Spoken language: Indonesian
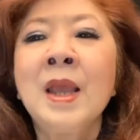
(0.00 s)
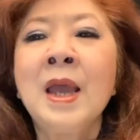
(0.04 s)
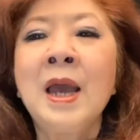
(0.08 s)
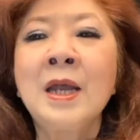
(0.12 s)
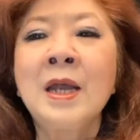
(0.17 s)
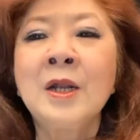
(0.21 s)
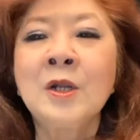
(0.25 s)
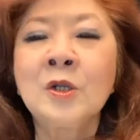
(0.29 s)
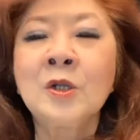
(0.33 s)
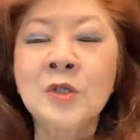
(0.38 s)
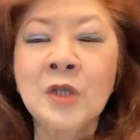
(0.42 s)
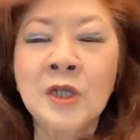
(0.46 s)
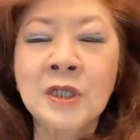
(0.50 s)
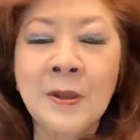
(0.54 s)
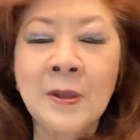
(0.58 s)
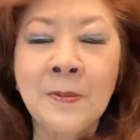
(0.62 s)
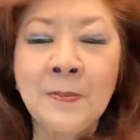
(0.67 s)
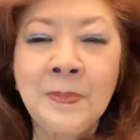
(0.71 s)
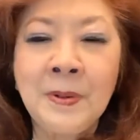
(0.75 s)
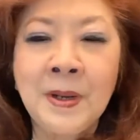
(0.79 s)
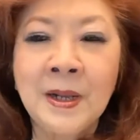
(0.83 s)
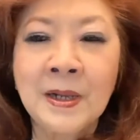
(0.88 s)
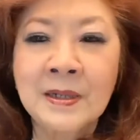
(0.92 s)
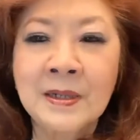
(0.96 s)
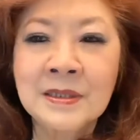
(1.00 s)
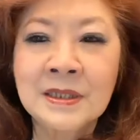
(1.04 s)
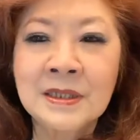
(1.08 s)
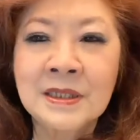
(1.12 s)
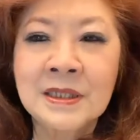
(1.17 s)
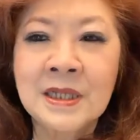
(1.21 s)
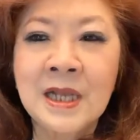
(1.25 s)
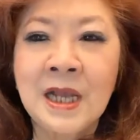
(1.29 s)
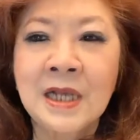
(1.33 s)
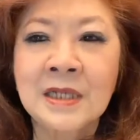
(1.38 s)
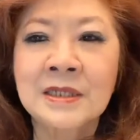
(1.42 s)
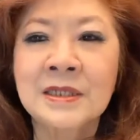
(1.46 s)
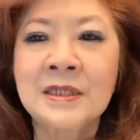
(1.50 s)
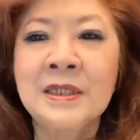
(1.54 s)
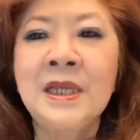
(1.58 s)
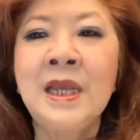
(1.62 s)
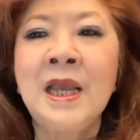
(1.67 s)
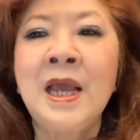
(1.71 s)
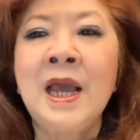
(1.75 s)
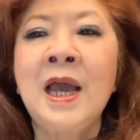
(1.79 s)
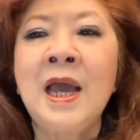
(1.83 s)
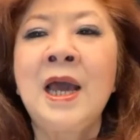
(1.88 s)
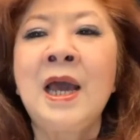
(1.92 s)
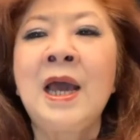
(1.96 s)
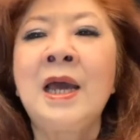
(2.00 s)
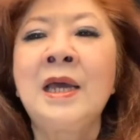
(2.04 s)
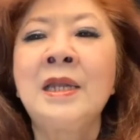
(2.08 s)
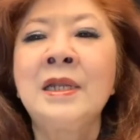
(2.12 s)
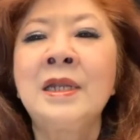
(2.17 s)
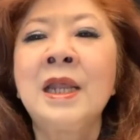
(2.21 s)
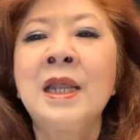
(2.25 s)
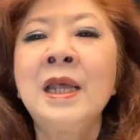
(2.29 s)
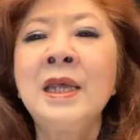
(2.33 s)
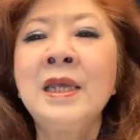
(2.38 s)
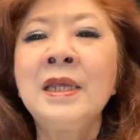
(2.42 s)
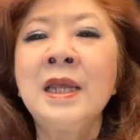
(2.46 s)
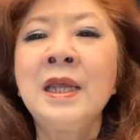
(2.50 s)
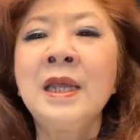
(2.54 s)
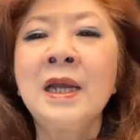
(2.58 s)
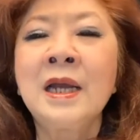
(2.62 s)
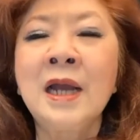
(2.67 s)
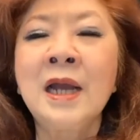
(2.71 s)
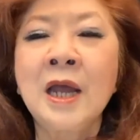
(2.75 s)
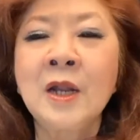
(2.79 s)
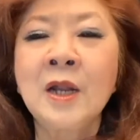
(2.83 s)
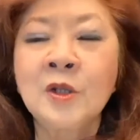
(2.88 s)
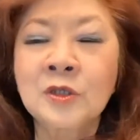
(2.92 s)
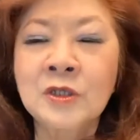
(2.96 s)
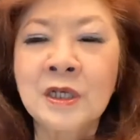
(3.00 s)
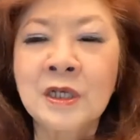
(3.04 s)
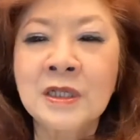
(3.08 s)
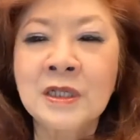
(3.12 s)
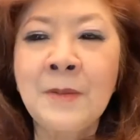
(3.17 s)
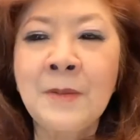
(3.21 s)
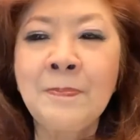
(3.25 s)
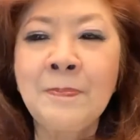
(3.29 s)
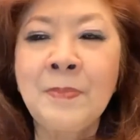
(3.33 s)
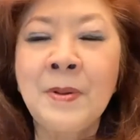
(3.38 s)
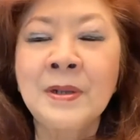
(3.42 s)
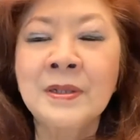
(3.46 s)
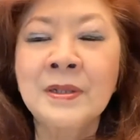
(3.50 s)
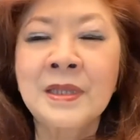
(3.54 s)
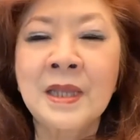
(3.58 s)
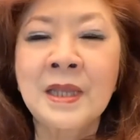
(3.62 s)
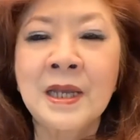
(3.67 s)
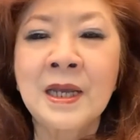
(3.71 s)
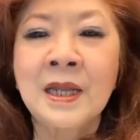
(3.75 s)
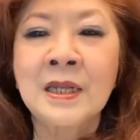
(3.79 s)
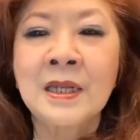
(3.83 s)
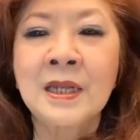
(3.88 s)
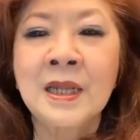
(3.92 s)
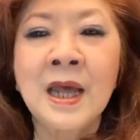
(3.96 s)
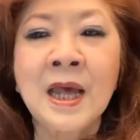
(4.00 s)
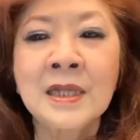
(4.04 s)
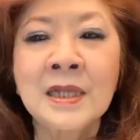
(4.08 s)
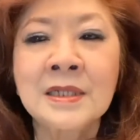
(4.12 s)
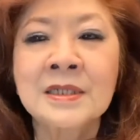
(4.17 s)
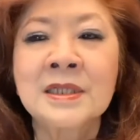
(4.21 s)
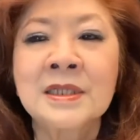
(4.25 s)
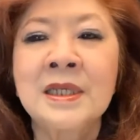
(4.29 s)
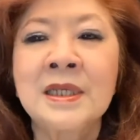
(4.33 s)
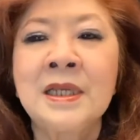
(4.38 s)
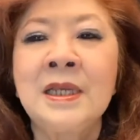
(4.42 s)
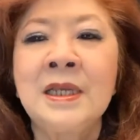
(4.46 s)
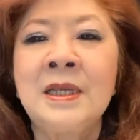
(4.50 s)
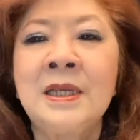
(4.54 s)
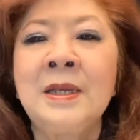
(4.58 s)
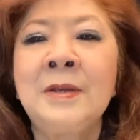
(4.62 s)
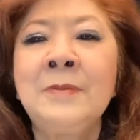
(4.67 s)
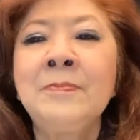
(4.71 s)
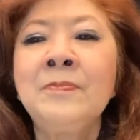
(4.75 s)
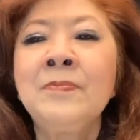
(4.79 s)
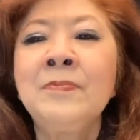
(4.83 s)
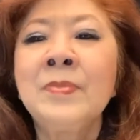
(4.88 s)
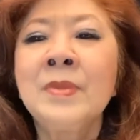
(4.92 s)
harus ada belas kasihan yang harus kita praktekkan kasih.